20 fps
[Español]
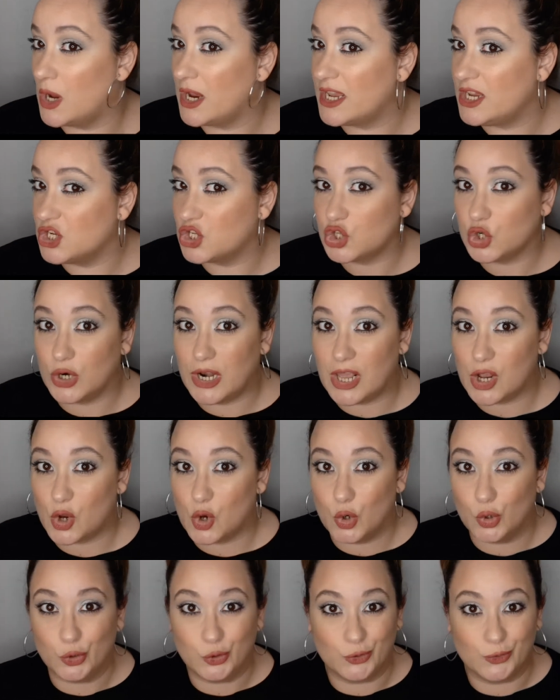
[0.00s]
aquí sola
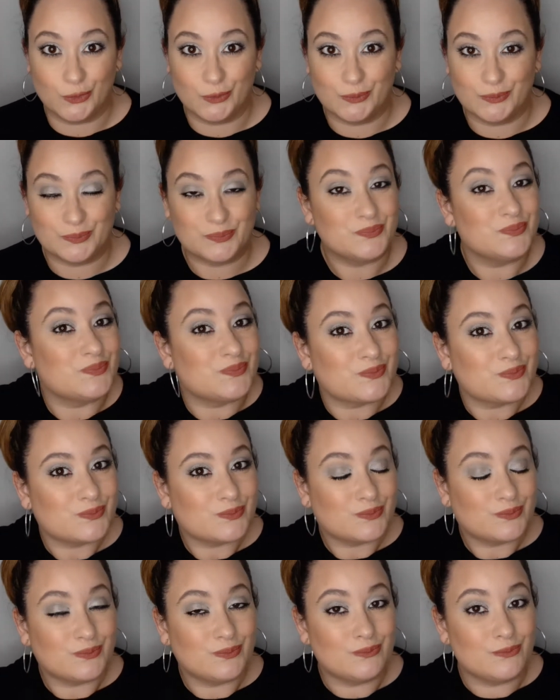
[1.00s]
con,
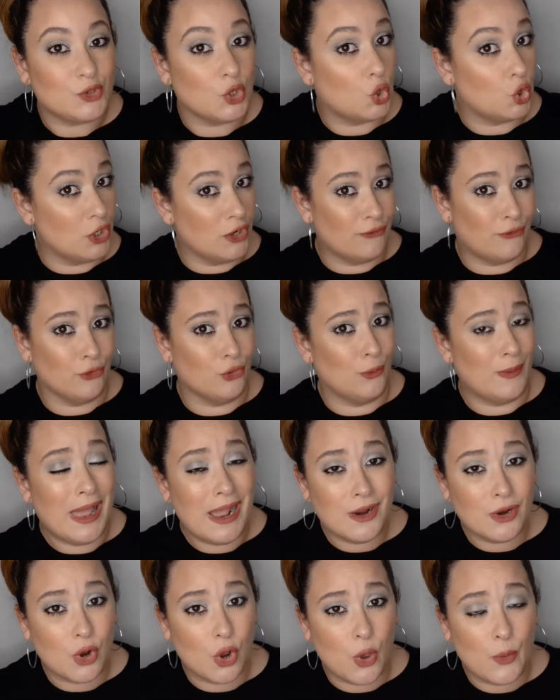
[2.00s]
el fondo
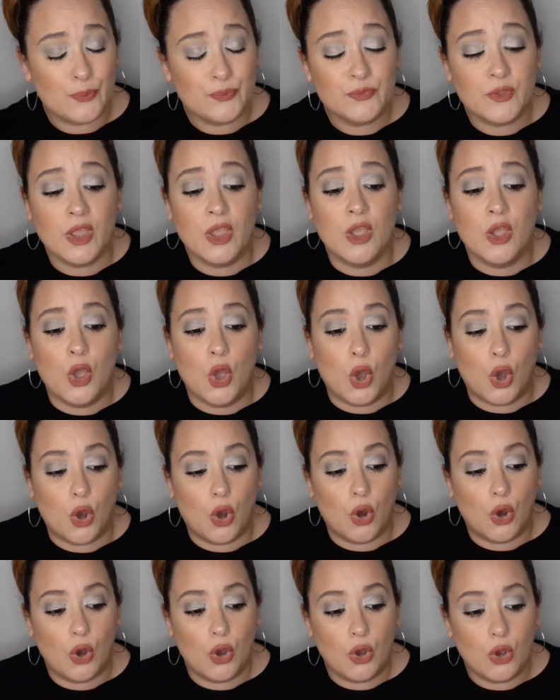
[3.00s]
blanco
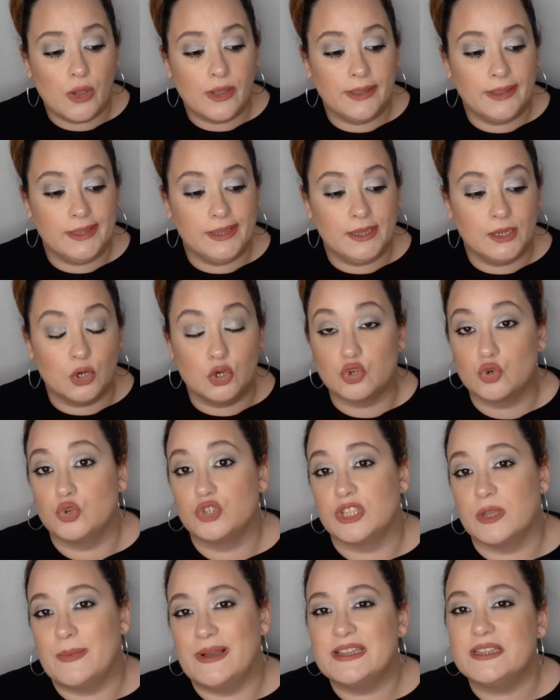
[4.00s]
o eh, os
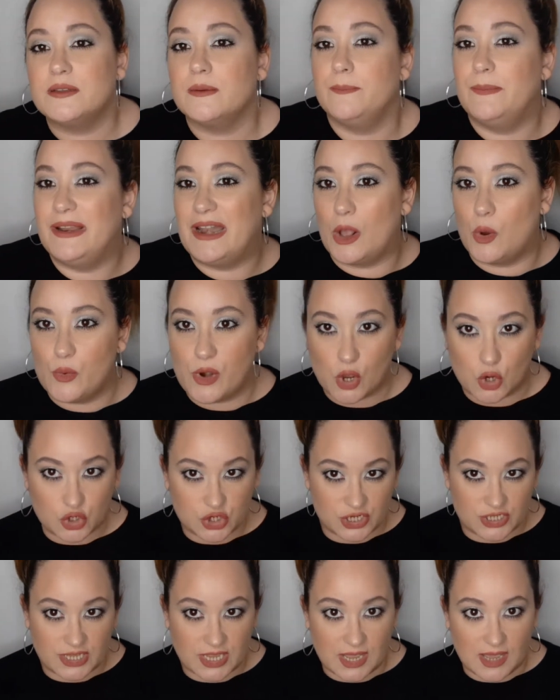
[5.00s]
gusta más ver alguna
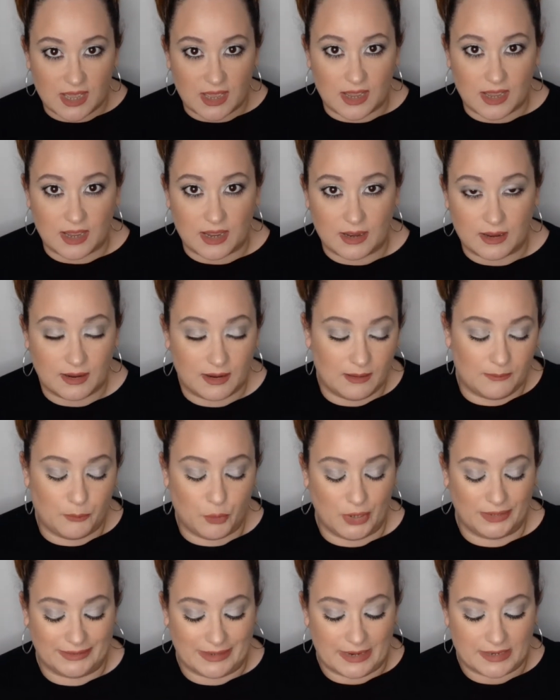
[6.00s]
cosita
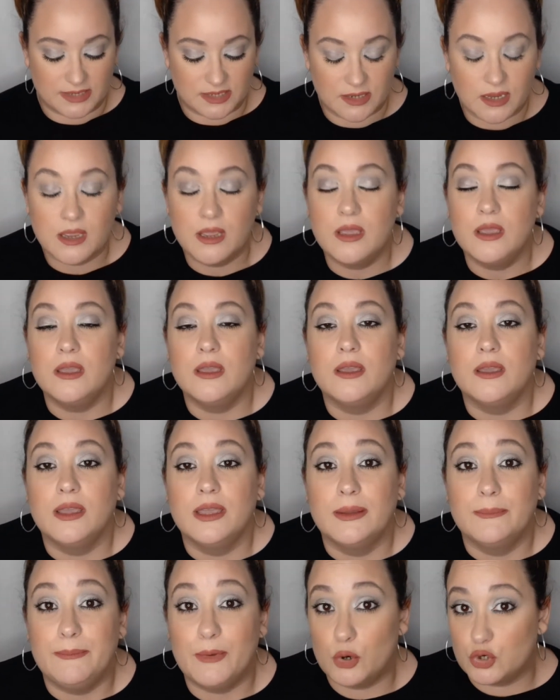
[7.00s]
por atrás.
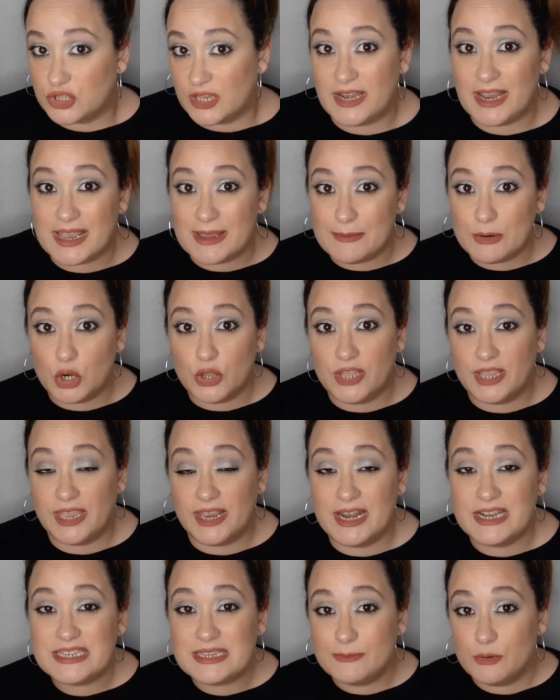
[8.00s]
Me gustaría que me lo
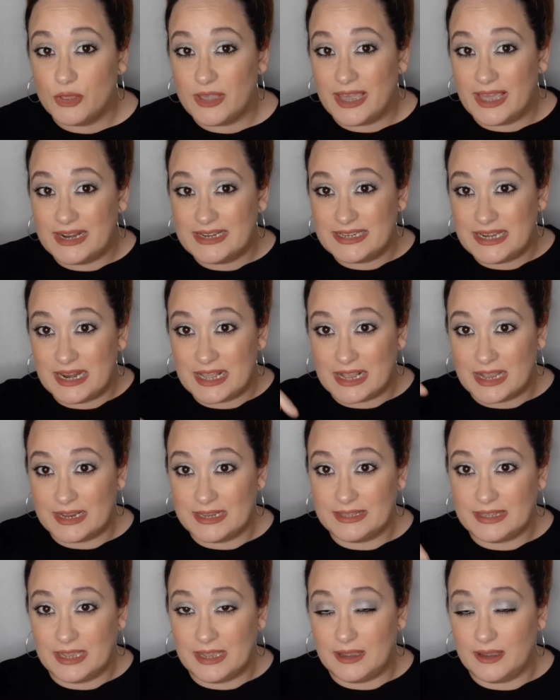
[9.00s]
dijerais, que me lo dejarais en la
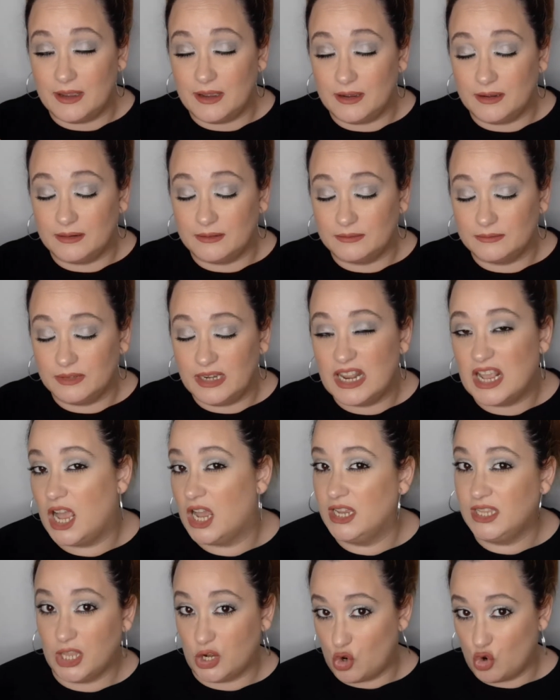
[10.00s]
cajita, en la
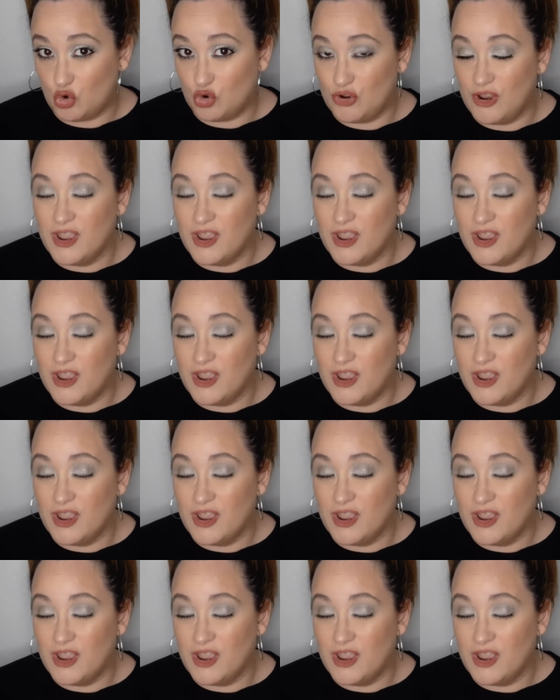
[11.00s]
cajita no,